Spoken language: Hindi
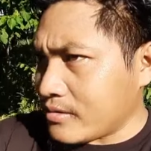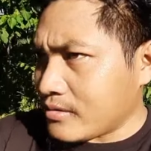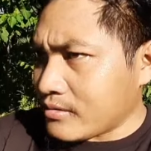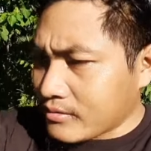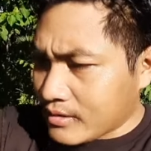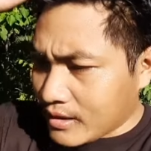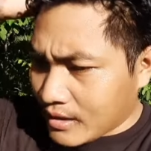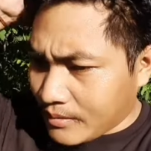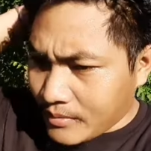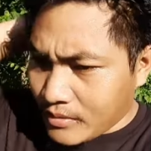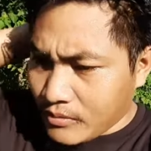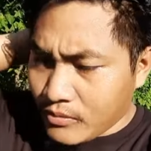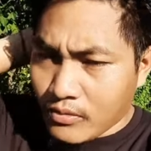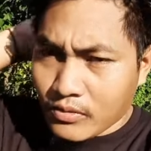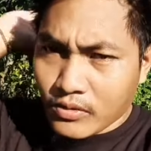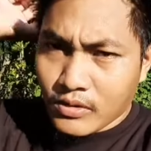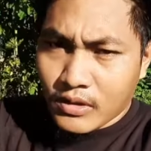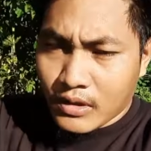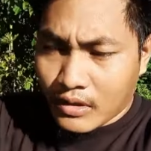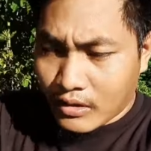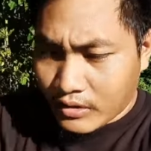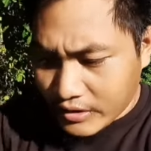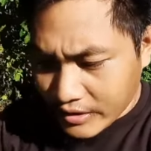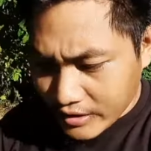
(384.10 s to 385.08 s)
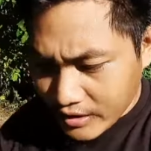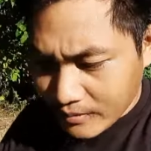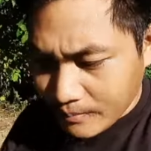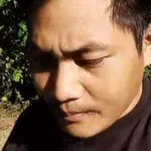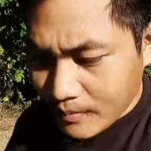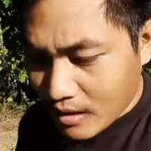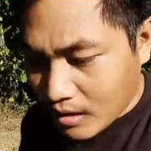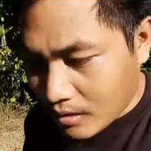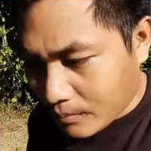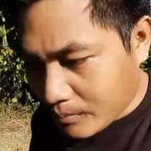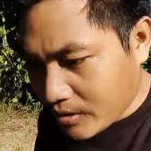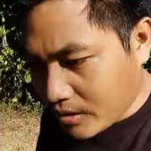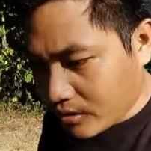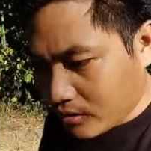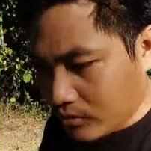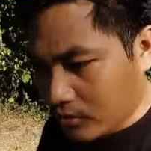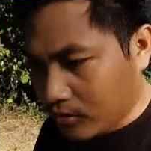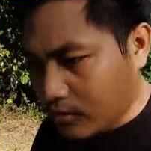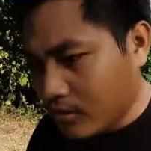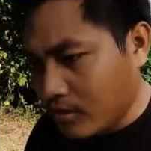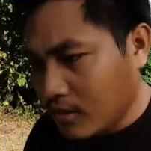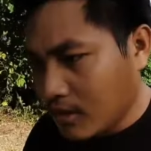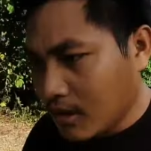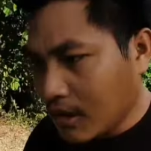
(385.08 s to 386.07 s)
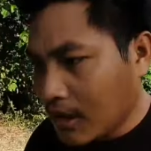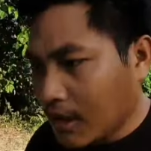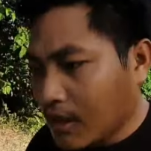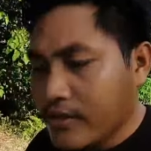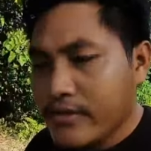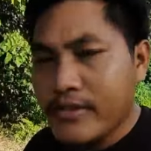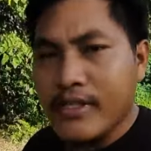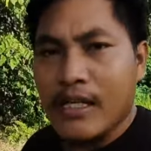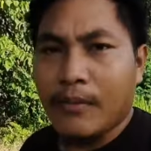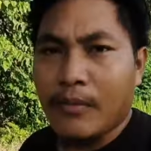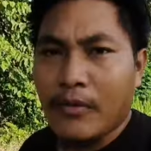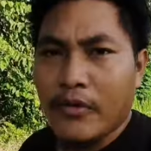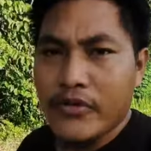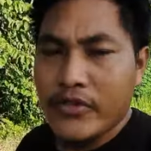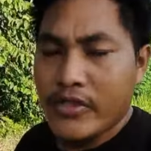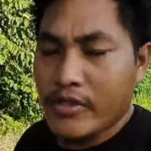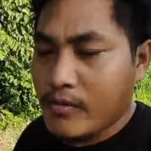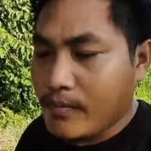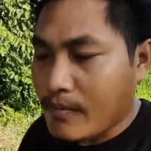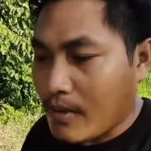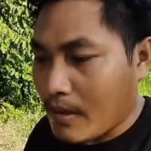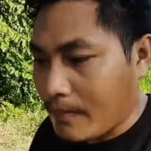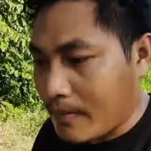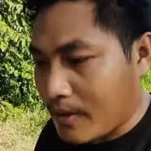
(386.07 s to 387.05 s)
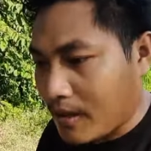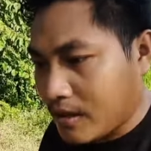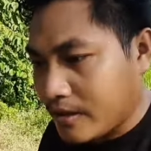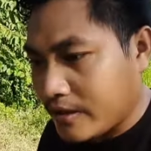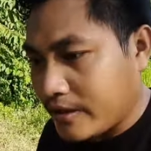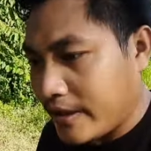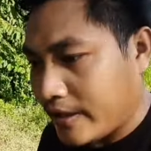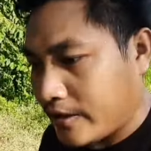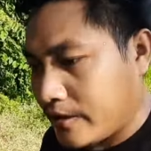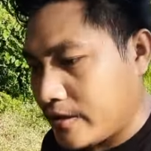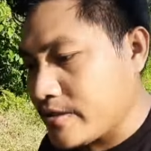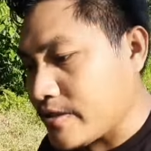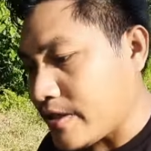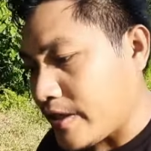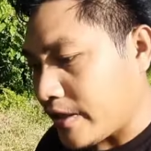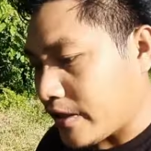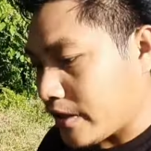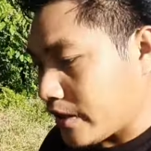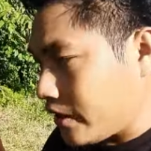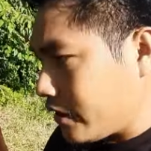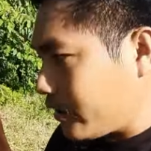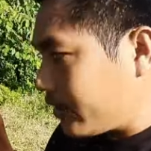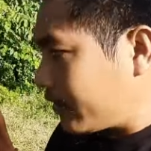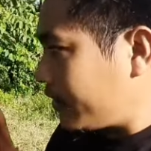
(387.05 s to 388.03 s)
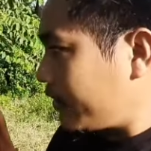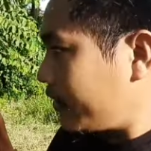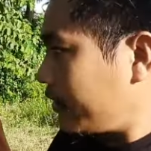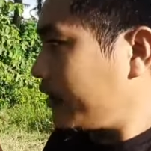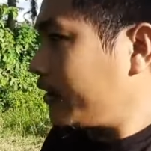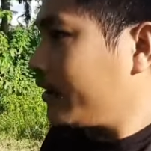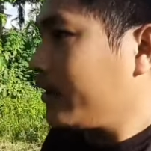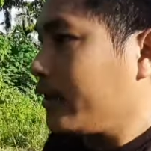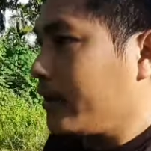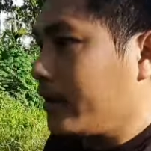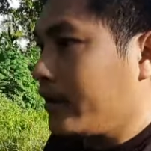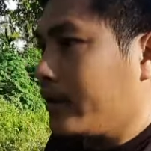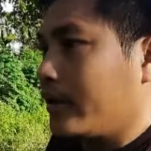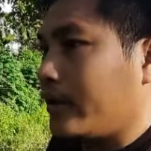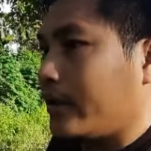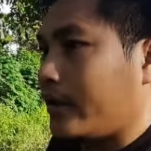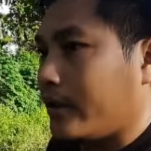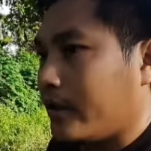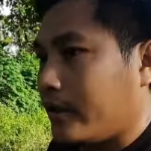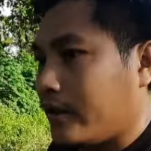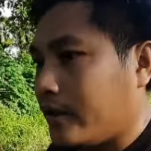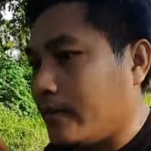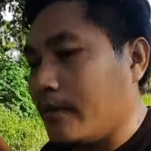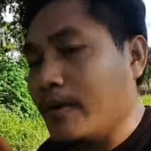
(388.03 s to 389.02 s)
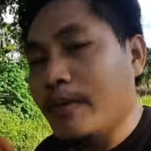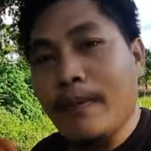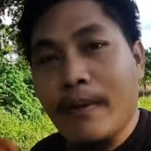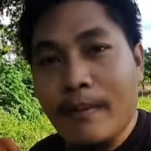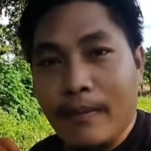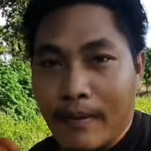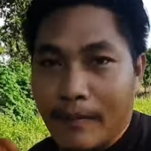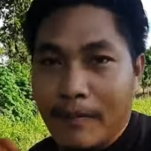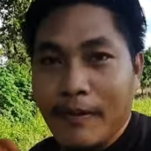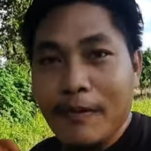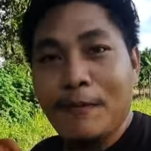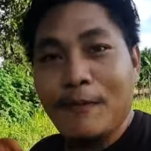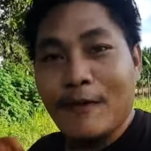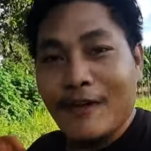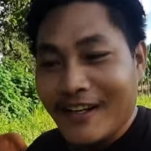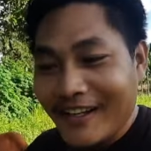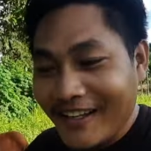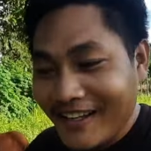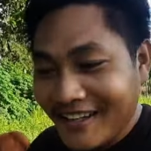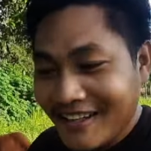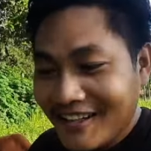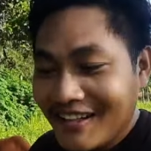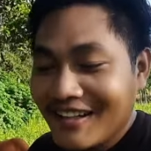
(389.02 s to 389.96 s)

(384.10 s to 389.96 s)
उधर में वो नदी के पार में तो शाम को जो पापा देखने जाएंगे नबी पापा भी पूरा